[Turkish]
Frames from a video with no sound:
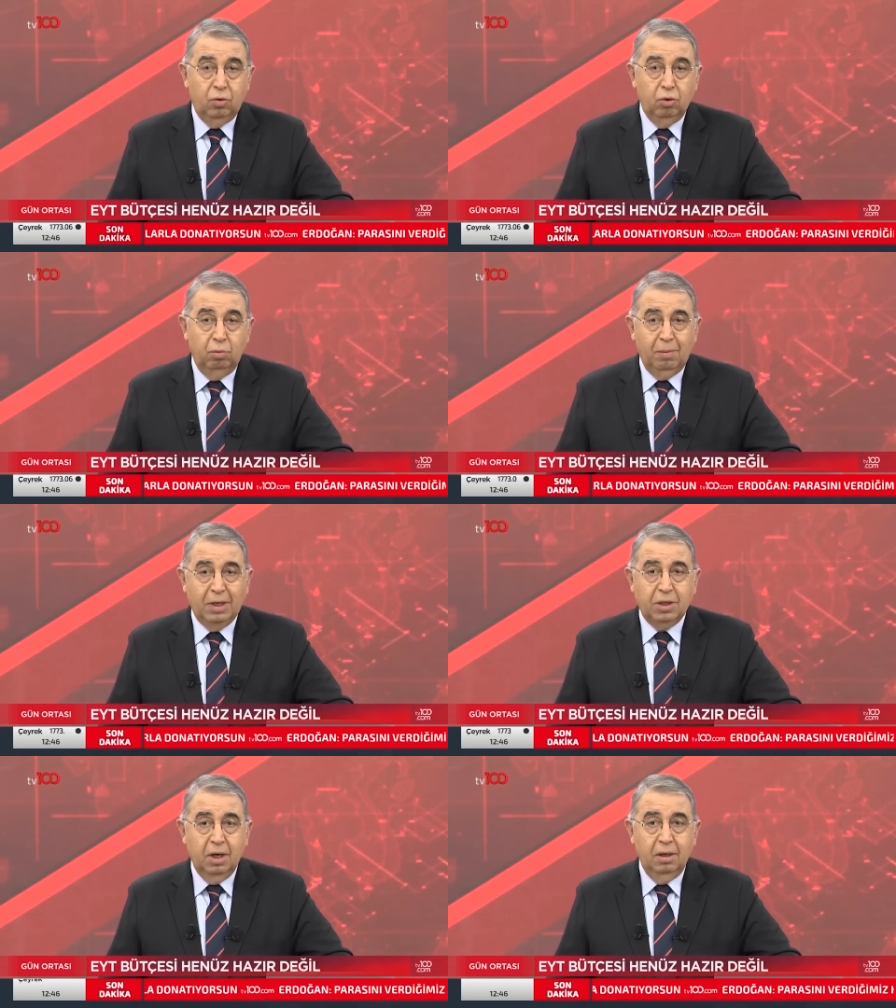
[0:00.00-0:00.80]

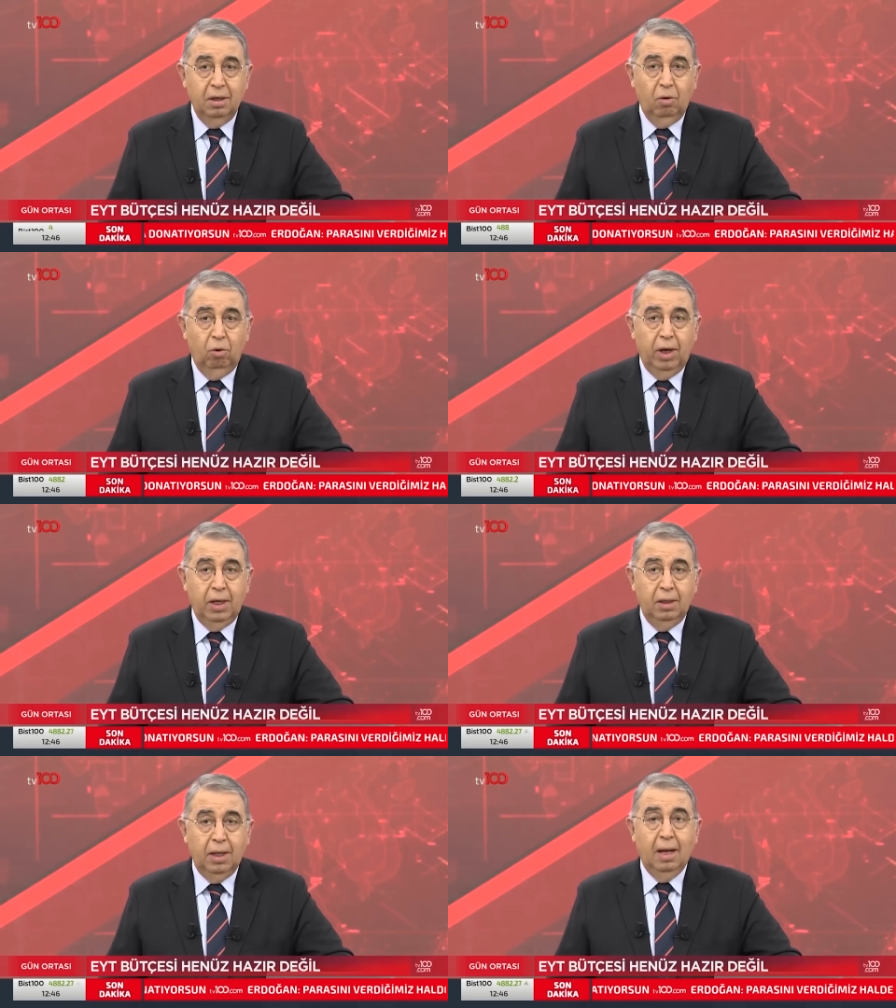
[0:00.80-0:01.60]
Cumhurbaşkanının
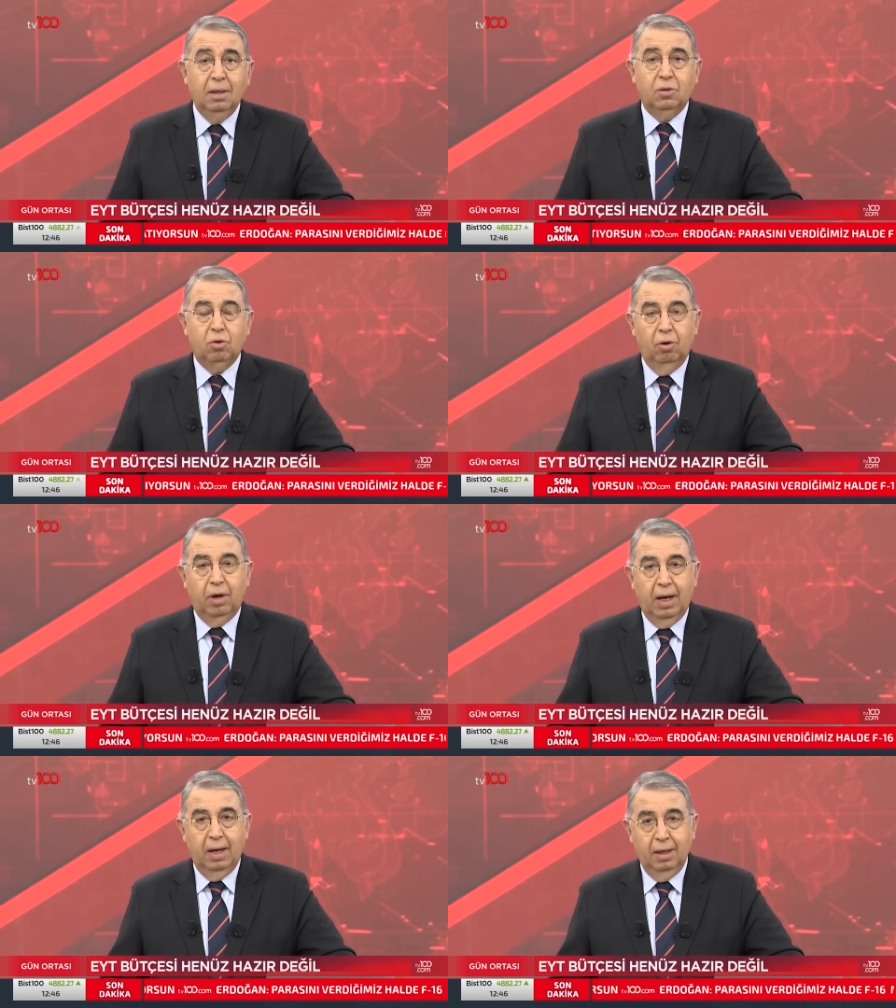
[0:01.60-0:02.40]
onayından
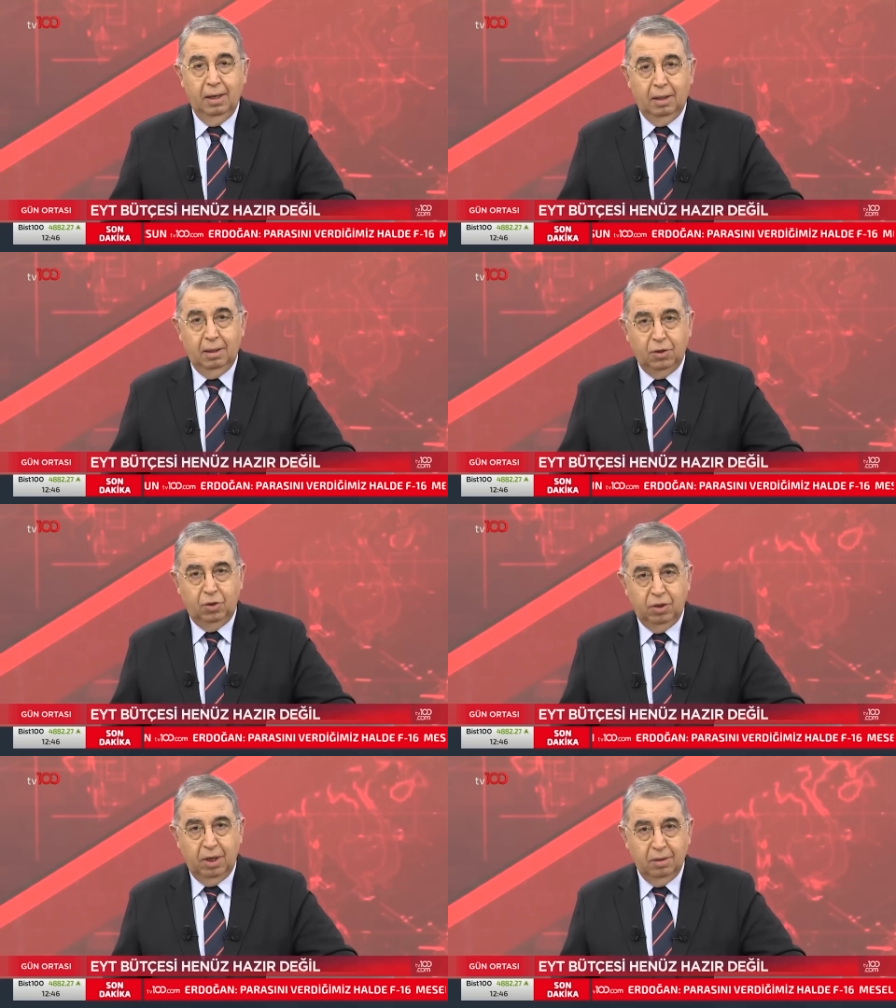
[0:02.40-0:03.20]
sonra
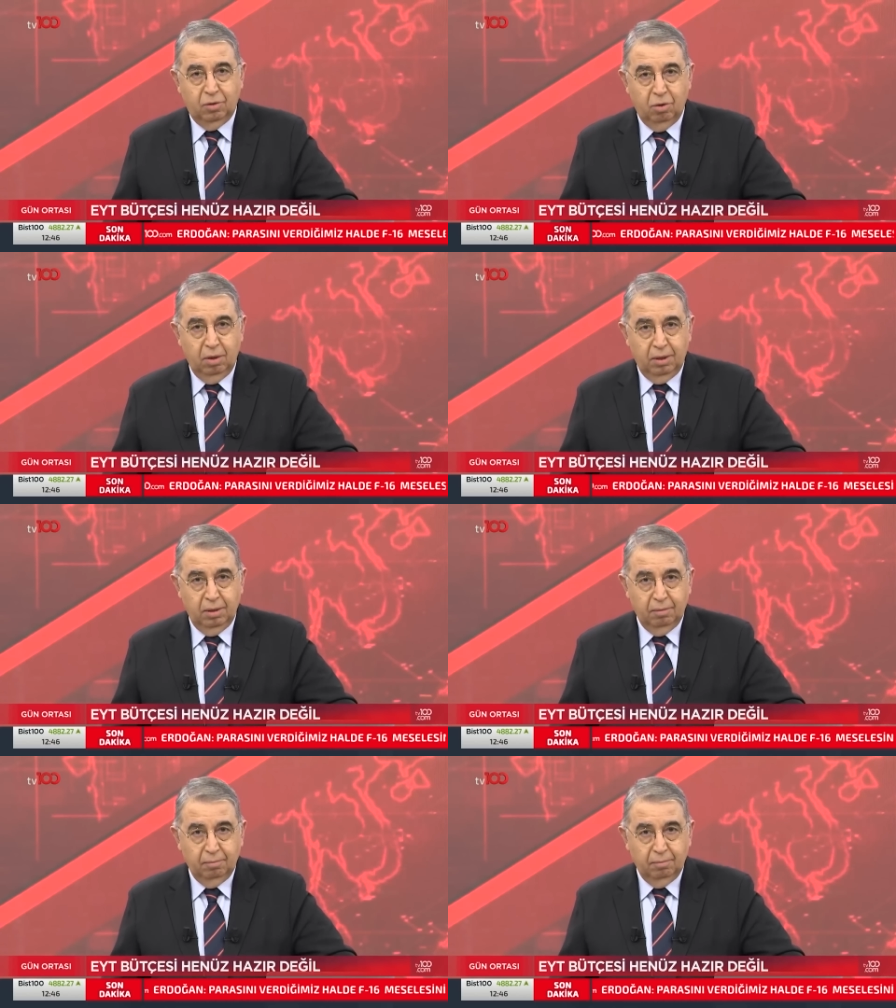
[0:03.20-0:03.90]
netleşeceğini söyledi.